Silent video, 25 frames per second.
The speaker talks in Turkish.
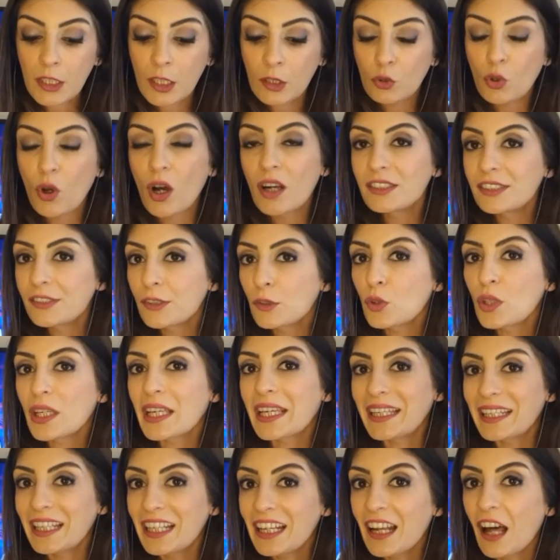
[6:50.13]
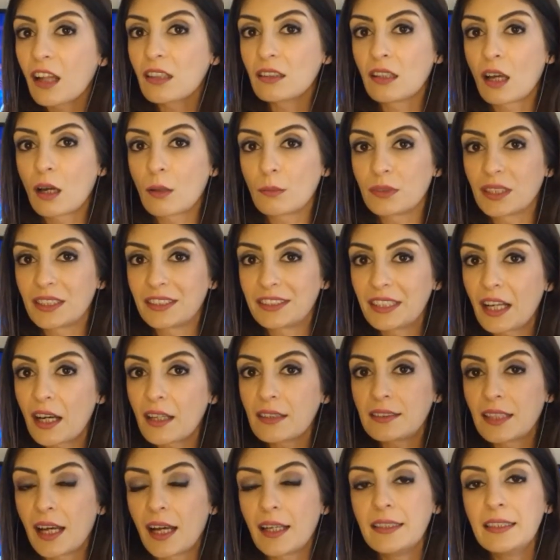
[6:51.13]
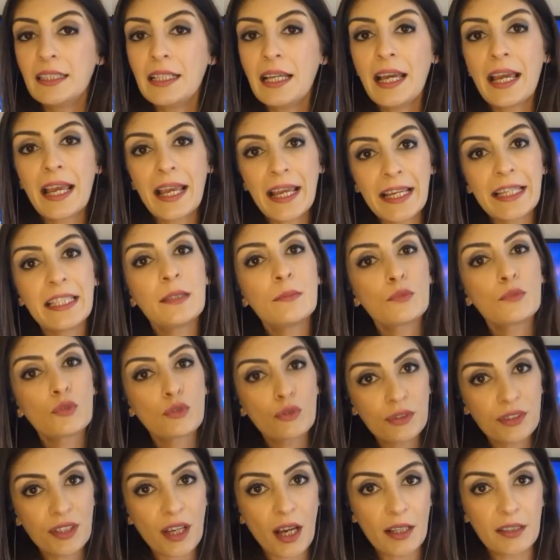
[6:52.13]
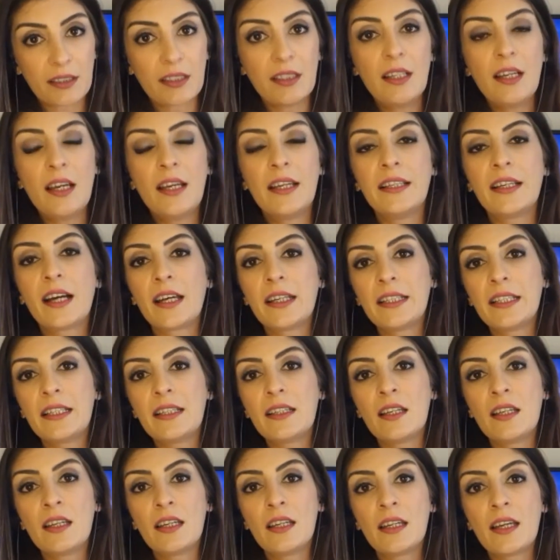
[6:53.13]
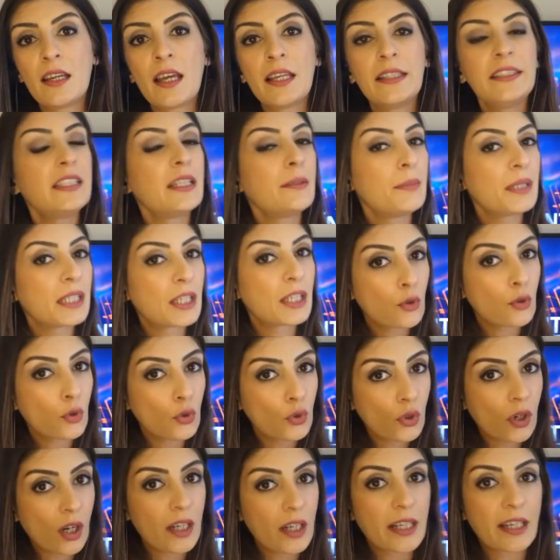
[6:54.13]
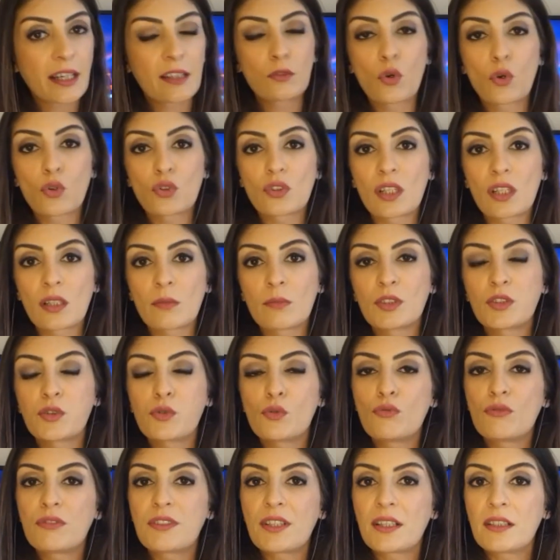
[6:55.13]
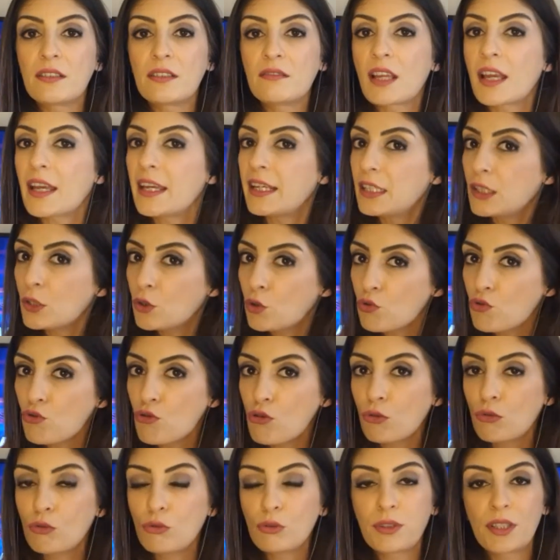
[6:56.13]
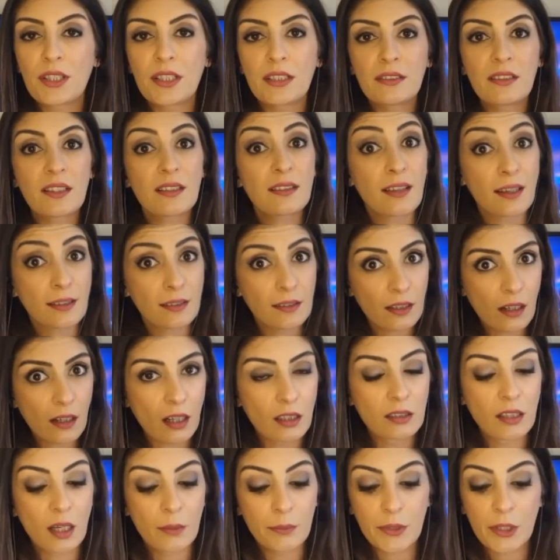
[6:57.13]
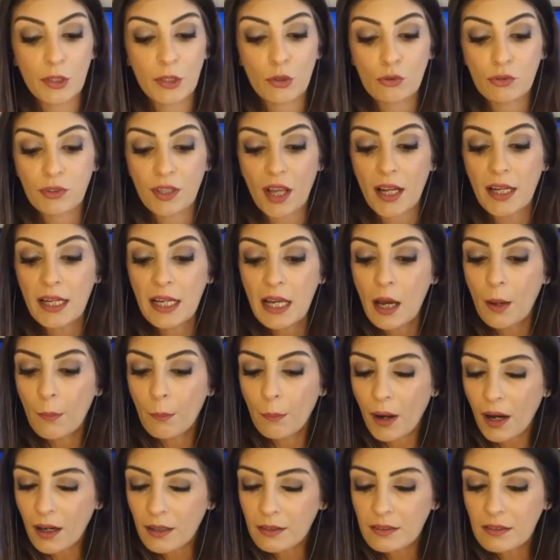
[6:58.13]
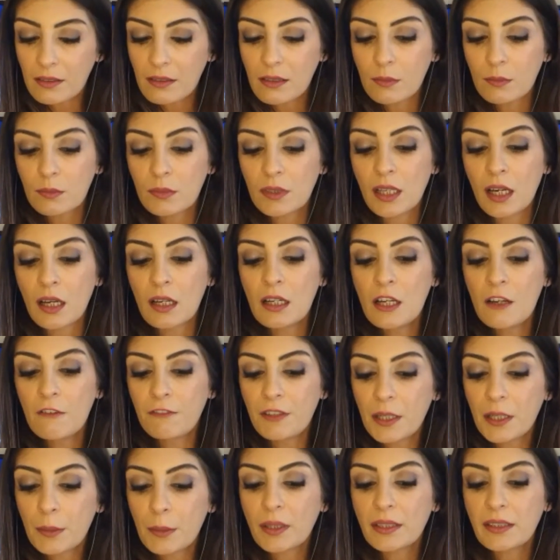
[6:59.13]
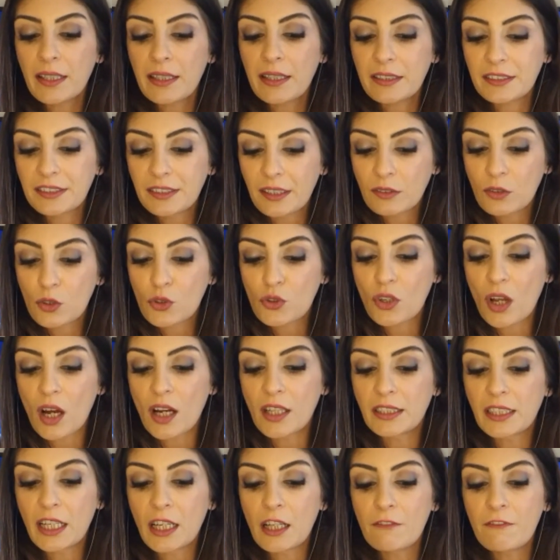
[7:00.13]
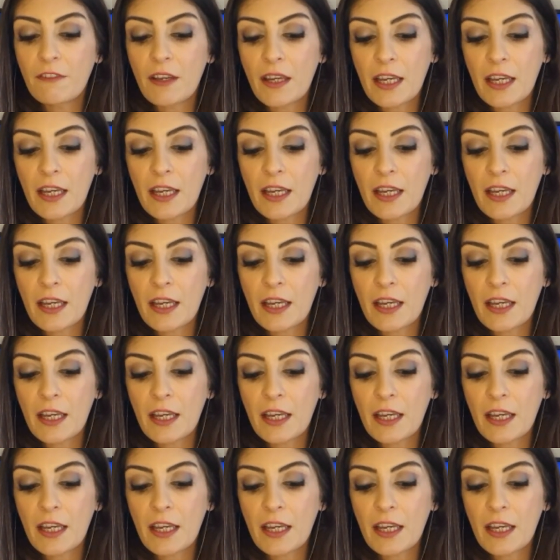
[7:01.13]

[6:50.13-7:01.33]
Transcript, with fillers: Tuhafsoda genel anlamda zaten eğilim güzel. Yani e, 22 günlük hareket ortalamasının üzerinde, 50 günlüğün üzerinde teknik anlamda güzel. Baktığımda firma değeri satışlarda ve